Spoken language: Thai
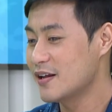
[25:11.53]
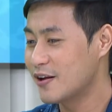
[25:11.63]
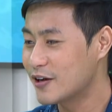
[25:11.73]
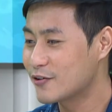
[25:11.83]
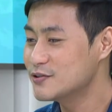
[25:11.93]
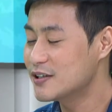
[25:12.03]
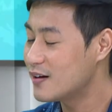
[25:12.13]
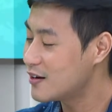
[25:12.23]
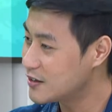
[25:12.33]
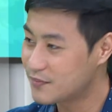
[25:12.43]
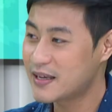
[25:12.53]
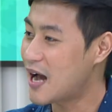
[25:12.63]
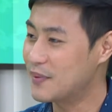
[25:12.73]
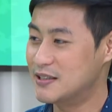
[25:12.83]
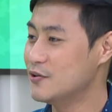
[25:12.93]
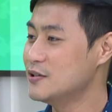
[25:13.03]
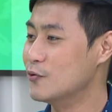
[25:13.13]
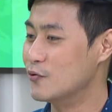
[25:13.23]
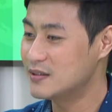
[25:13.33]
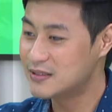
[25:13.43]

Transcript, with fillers: เรายังรู้สึกว่าเรายังไม่อยากมีชีวิตอยู่